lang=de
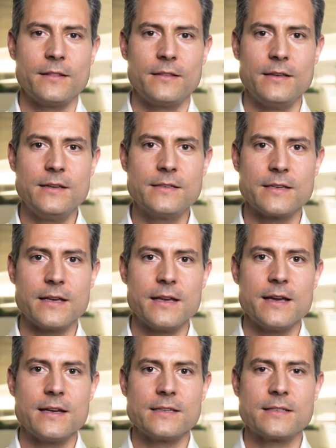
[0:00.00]
diese
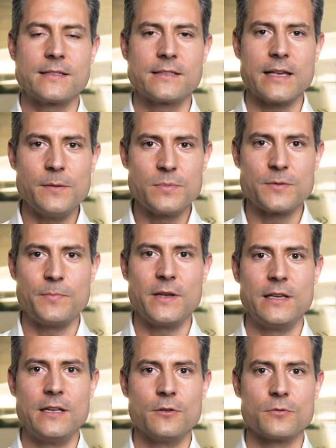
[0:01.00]

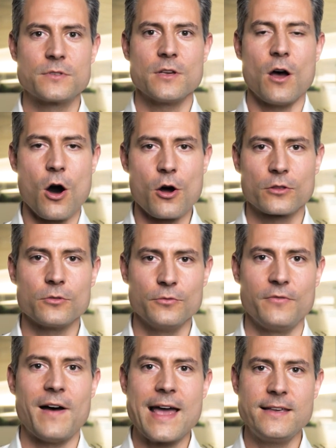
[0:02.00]
Selbstbedienungsart
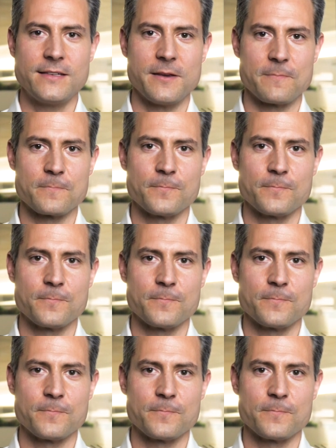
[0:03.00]
und Weise.